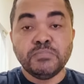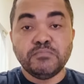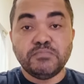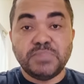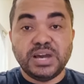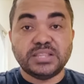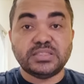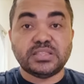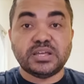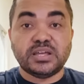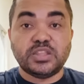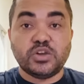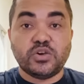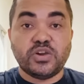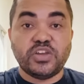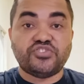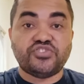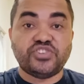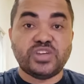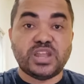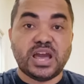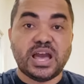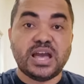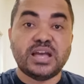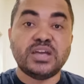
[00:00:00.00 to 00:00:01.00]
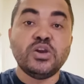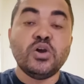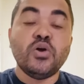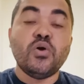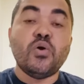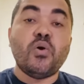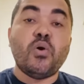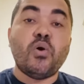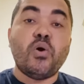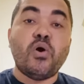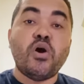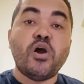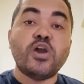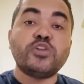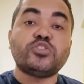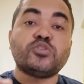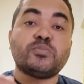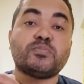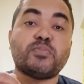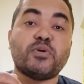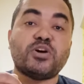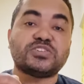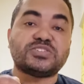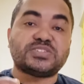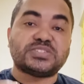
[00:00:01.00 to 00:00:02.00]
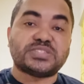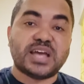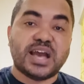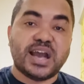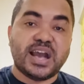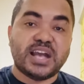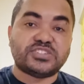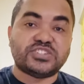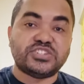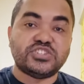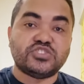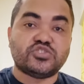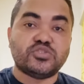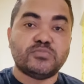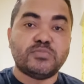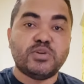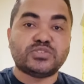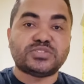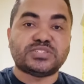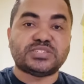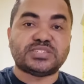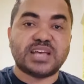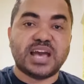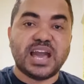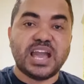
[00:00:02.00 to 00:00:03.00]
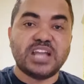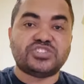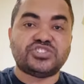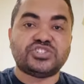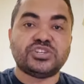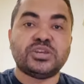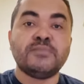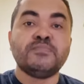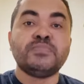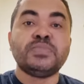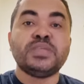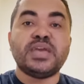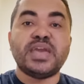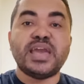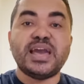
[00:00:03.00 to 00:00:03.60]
mandando eu retirar oito postagens do meu site